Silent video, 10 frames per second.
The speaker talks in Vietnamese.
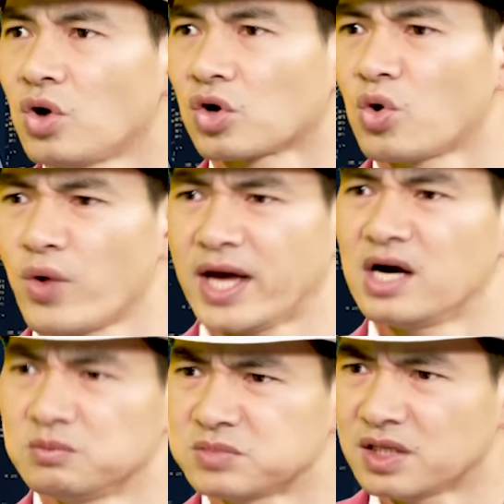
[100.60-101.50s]
tôi hỏi có khỏe
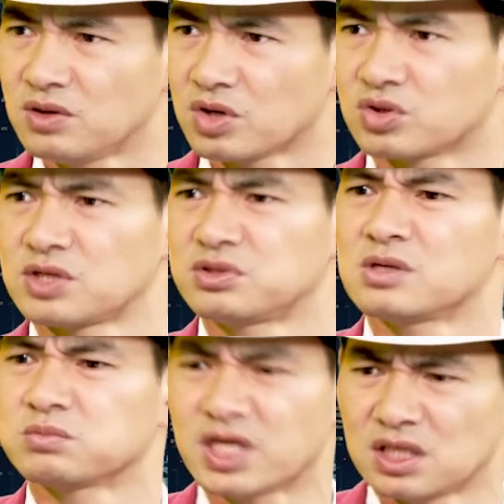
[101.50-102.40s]
không thế thôi còn giáo sư
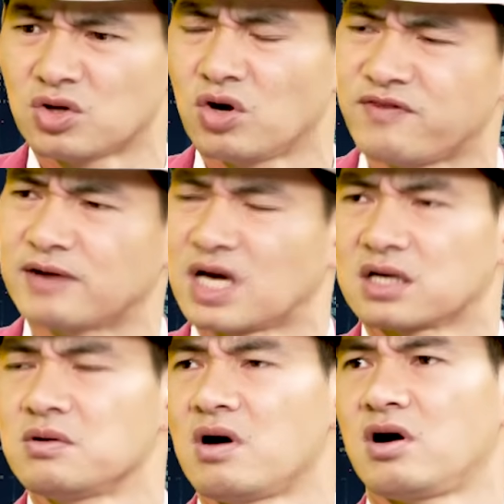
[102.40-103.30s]
không thích thì tôi vào thẳng câu